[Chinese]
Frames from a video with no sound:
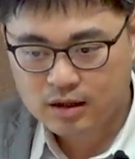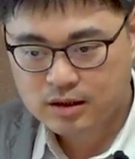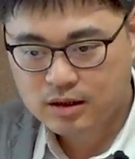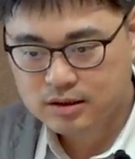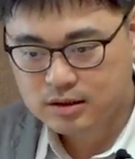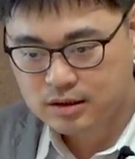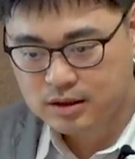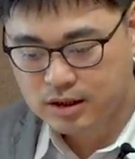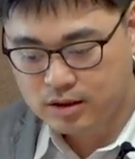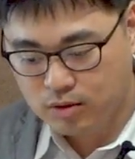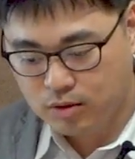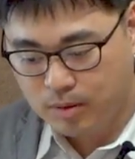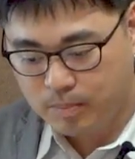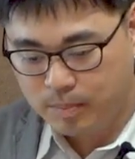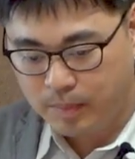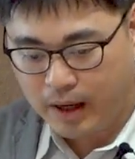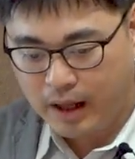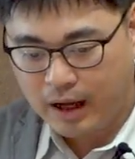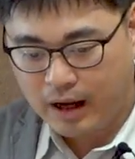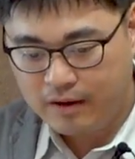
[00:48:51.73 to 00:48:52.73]
可是你如果
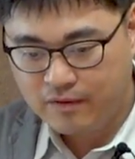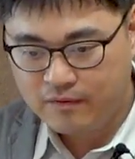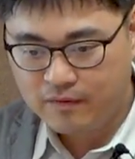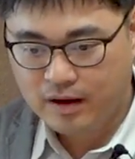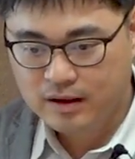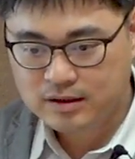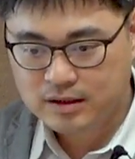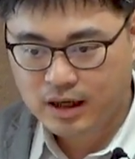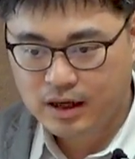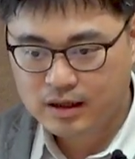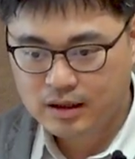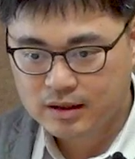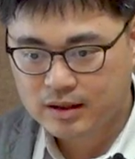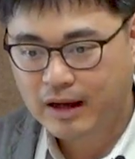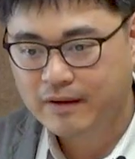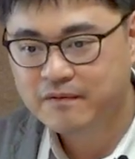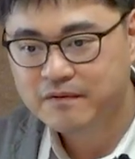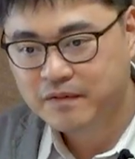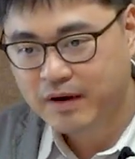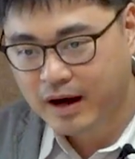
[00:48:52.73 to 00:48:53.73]
把它放在
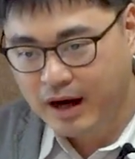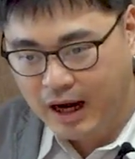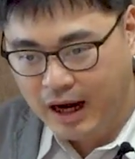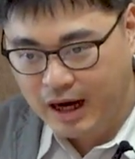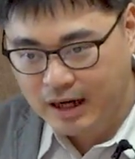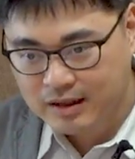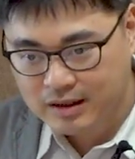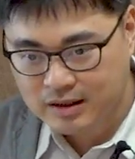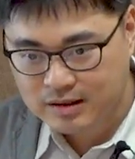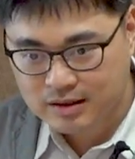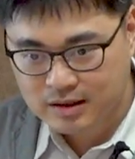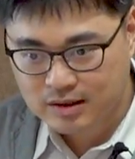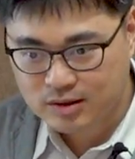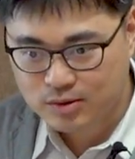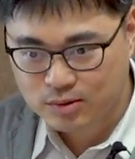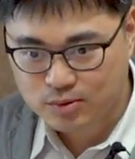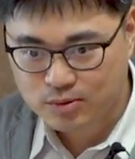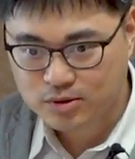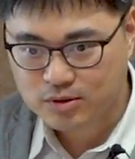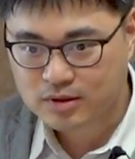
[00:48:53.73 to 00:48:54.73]
南方汉的这个
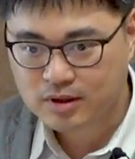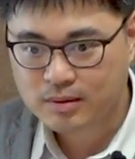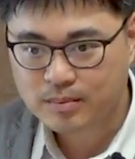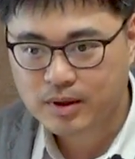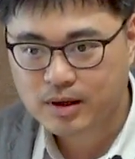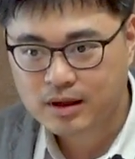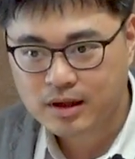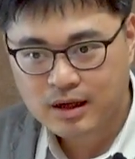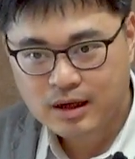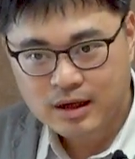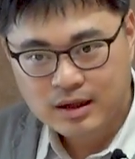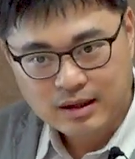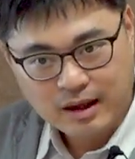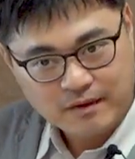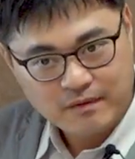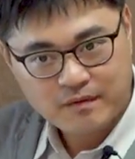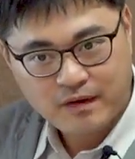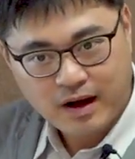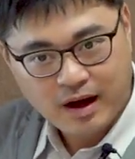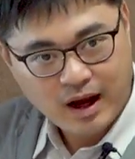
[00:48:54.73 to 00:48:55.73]
族群里面，
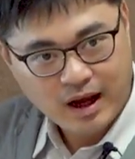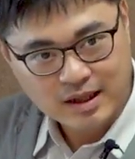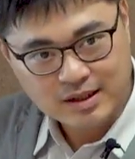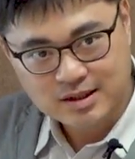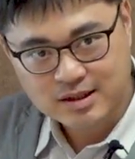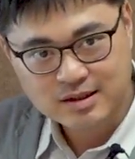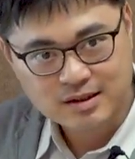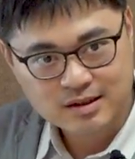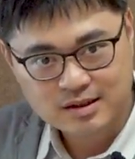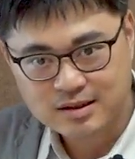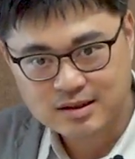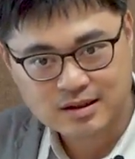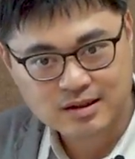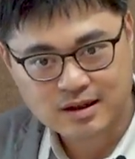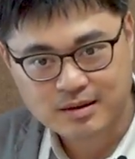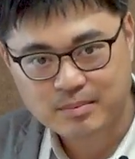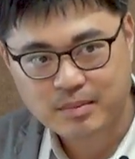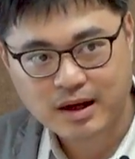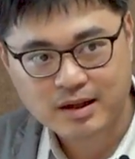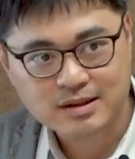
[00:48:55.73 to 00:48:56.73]
南方汉其实是一
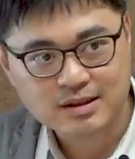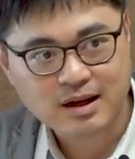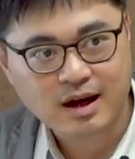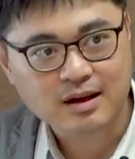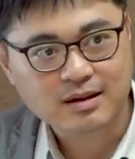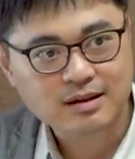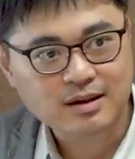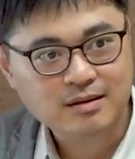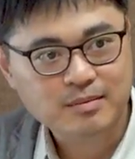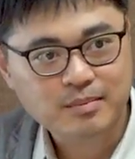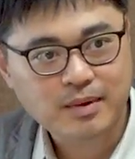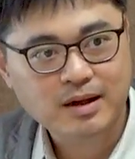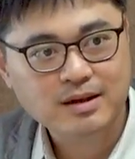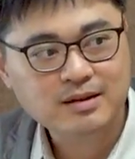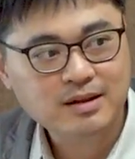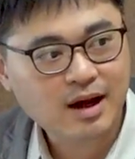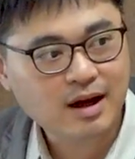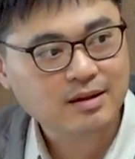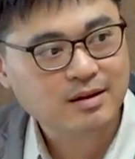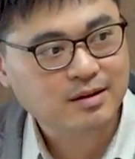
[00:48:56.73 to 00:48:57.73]
个蛮长的、蛮
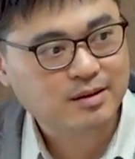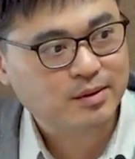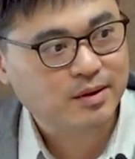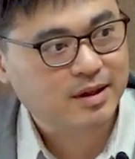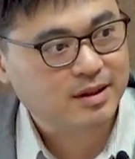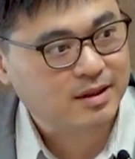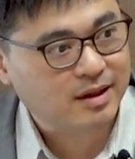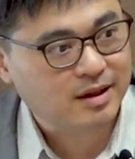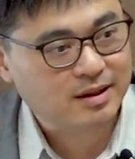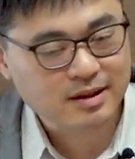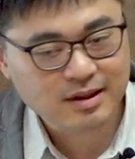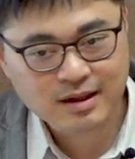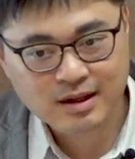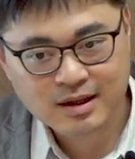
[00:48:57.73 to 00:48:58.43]
大的 gradient。